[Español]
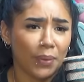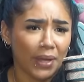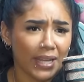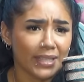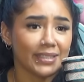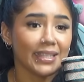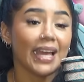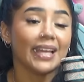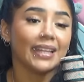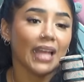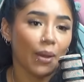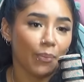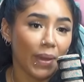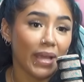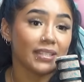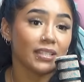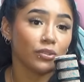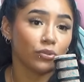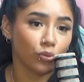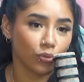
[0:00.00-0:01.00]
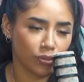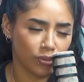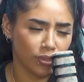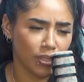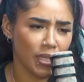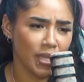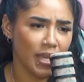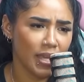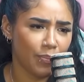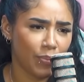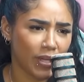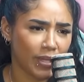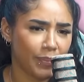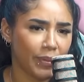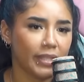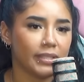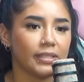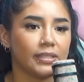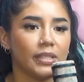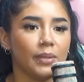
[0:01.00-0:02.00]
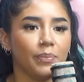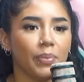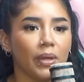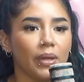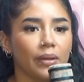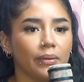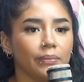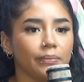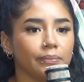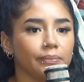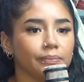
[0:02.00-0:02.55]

paras. Ahí está. Esa es tu seña de porque paras así, pe.